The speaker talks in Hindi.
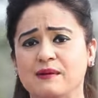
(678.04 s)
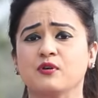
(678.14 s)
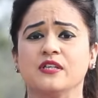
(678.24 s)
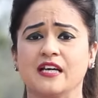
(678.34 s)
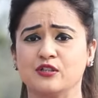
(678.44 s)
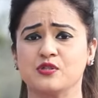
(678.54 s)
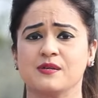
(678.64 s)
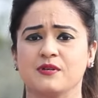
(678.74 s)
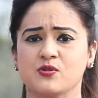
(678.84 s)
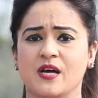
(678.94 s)
आपको यही तो
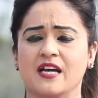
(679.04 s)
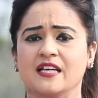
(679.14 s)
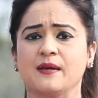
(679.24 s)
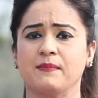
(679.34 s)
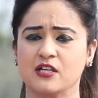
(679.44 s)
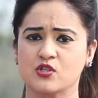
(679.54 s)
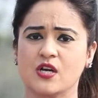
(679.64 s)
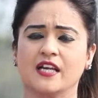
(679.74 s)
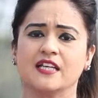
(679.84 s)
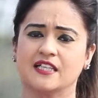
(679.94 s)
समझना है कि
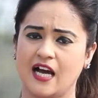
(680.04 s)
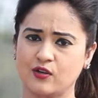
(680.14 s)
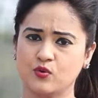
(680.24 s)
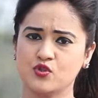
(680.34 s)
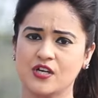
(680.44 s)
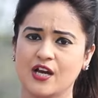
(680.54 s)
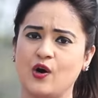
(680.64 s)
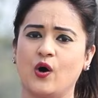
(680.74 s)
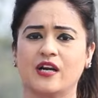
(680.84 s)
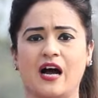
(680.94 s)
परेशानी क्या कुछ है
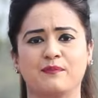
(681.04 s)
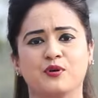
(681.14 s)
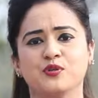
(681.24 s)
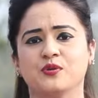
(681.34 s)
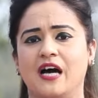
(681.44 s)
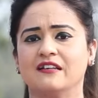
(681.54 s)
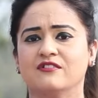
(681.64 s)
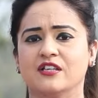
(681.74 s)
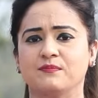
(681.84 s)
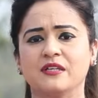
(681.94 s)
और आपको यूनानी
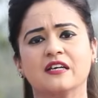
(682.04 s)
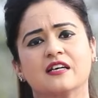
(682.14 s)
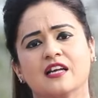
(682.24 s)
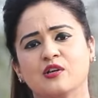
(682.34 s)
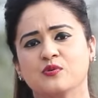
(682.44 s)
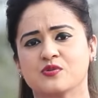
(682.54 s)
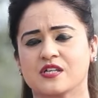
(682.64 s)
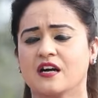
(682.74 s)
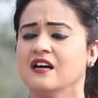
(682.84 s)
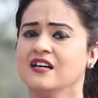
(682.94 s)
ट्रीटमेंट या घरेलू
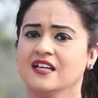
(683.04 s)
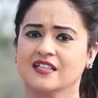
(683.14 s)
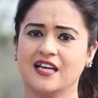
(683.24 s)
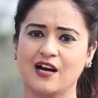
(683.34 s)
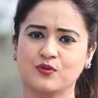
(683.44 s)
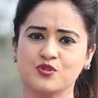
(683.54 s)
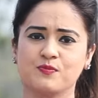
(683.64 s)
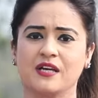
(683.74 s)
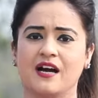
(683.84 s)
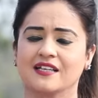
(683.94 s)
नुस्खा क्या कुछ
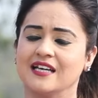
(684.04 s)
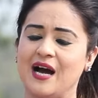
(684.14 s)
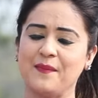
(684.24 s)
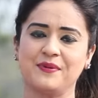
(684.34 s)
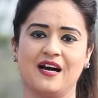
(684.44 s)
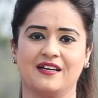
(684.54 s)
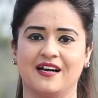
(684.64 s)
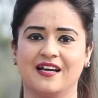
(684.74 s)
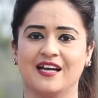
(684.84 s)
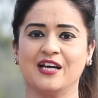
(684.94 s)
बना के
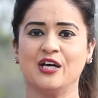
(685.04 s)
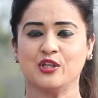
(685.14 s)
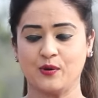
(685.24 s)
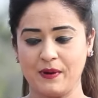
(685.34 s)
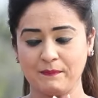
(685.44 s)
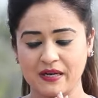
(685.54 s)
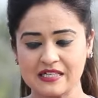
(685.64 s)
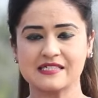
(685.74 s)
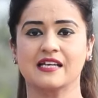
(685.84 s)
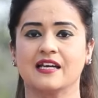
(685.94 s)
अपनाना है तो मैं
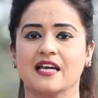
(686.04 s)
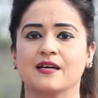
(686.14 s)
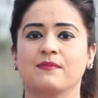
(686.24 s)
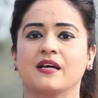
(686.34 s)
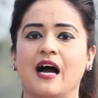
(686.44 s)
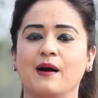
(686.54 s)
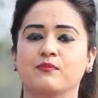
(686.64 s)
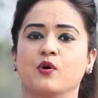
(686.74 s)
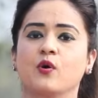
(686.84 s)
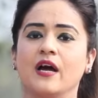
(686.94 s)
फिर से एक बार
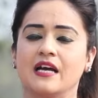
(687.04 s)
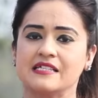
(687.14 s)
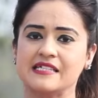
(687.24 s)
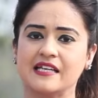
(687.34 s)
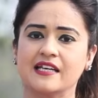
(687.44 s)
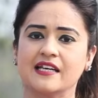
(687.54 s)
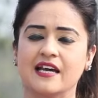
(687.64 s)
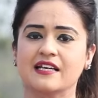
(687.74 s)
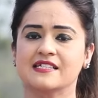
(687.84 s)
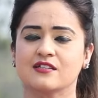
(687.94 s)
आपको ऐसे ही
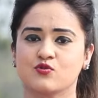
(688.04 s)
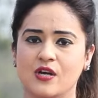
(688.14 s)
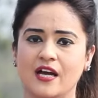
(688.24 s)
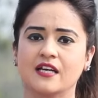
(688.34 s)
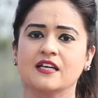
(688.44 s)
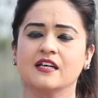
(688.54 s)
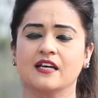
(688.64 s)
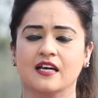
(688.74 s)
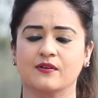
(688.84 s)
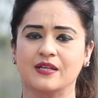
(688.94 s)
एक सच्चाई
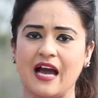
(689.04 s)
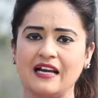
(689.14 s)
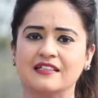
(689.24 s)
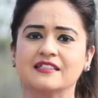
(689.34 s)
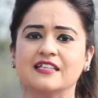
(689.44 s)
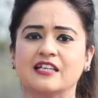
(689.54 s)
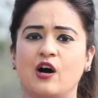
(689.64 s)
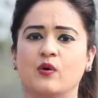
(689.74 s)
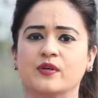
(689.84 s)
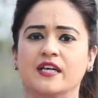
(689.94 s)
एक रियलिटी
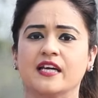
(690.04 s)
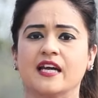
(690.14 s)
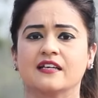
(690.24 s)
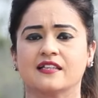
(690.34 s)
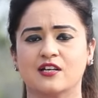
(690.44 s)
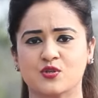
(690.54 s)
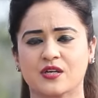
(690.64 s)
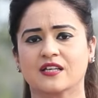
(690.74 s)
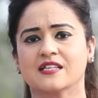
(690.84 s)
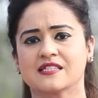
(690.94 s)
दिखाऊंगी एक
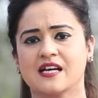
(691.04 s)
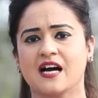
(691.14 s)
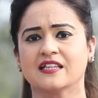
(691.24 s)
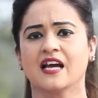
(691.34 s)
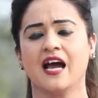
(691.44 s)
दर्शक के साथ